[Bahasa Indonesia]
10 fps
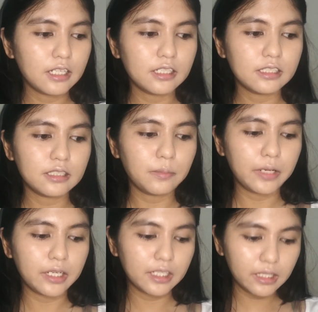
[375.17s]

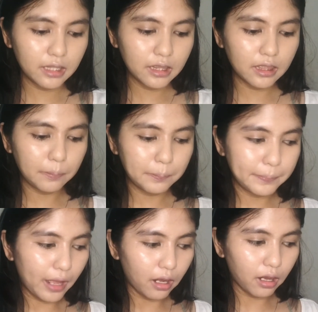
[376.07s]
semakin tebal
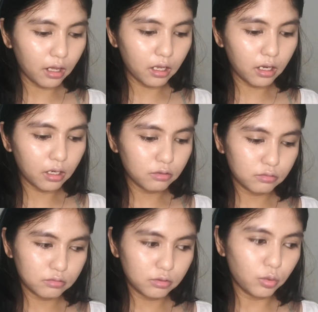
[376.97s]

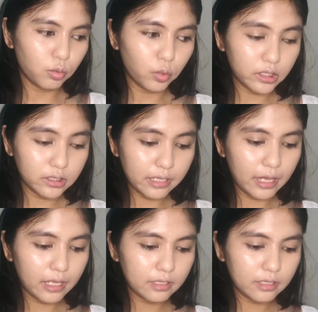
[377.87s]
don't want that